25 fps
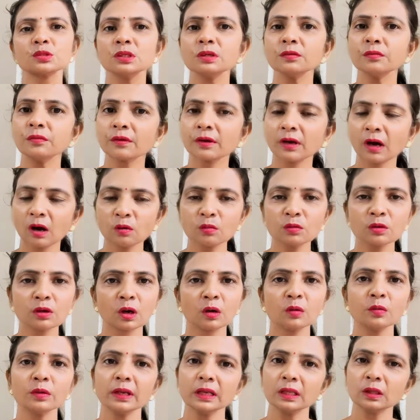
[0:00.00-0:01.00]
सिर्फ राउंड
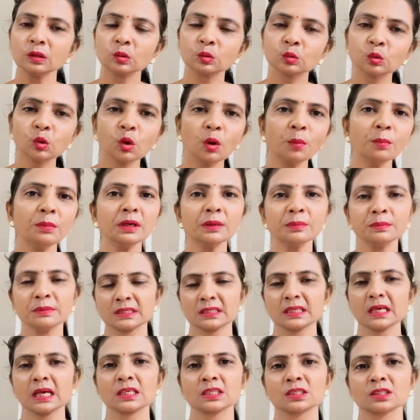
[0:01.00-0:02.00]
राउंड दो मिनट
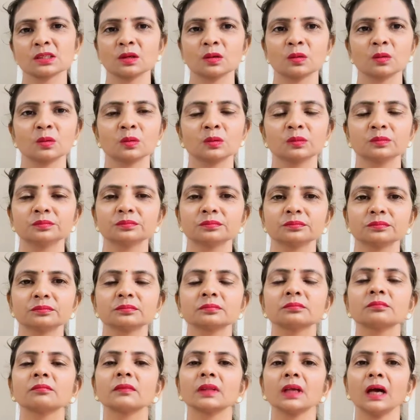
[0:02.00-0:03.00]
मसाज कर लो
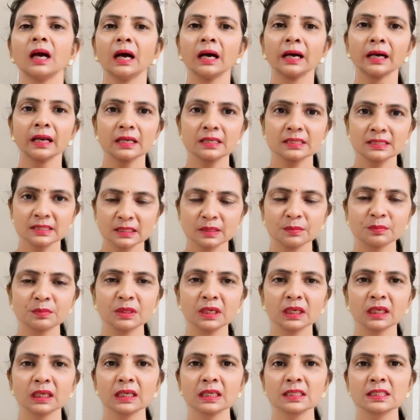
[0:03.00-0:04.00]
अगर स्टेप
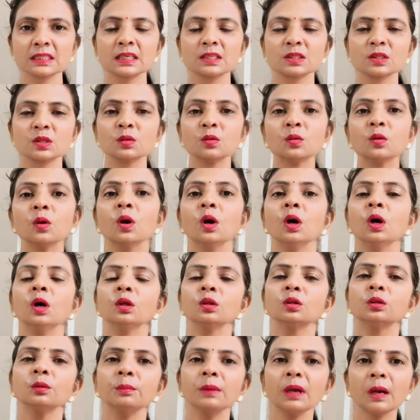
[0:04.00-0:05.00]
देखना चाहते हो
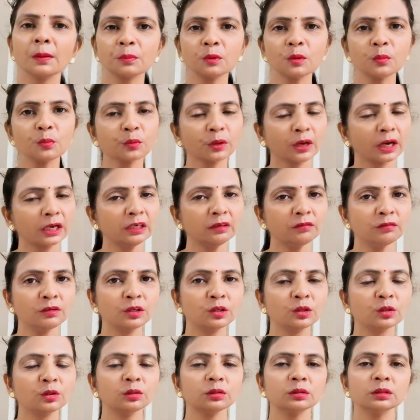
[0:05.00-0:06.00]
तो मैं आपको पुरानी
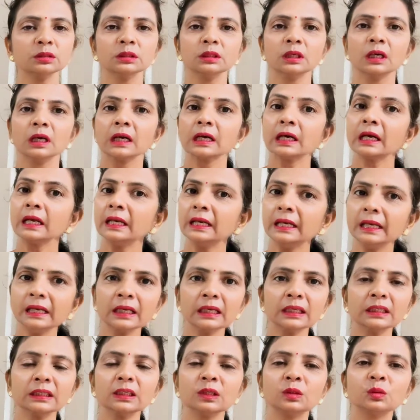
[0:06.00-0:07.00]
वीडियो का
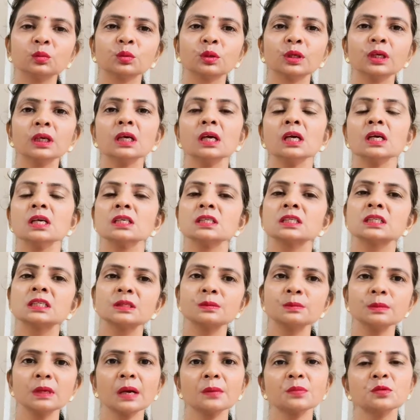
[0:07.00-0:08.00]
लिंक दे दूंगी
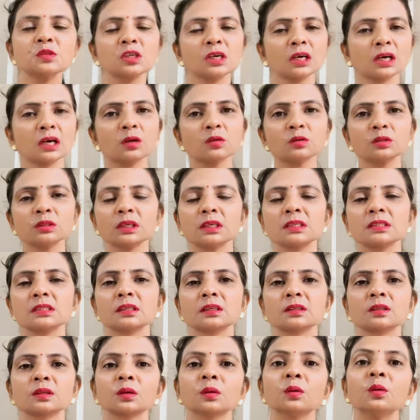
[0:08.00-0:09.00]
जिसमें आप चेकआउट कर
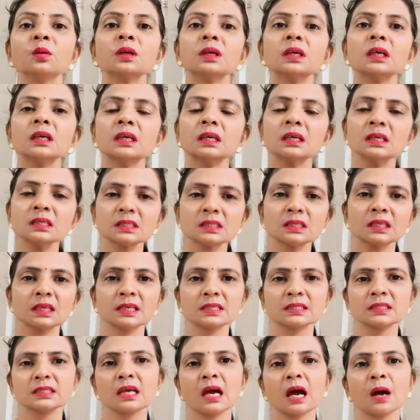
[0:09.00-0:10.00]
सकते हो कि किस तरह
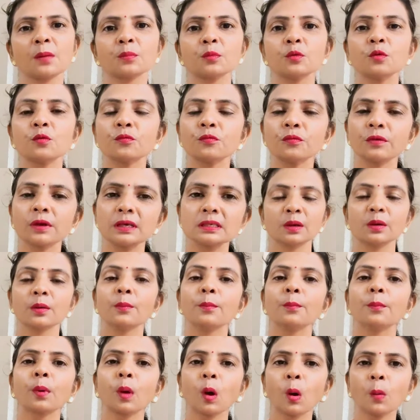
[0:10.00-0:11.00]
से आपको फेस के
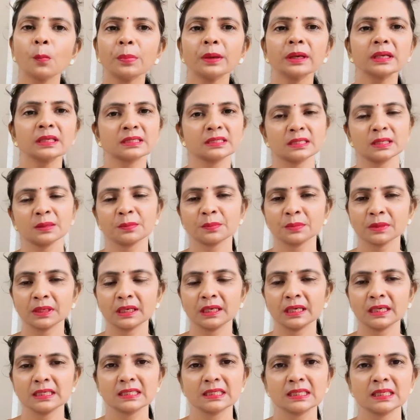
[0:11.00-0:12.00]
प्रॉपर स्टेप
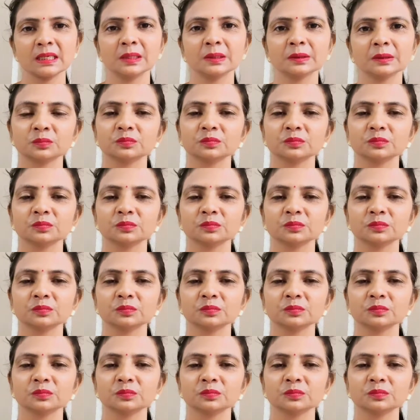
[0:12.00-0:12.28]
करना चाहिए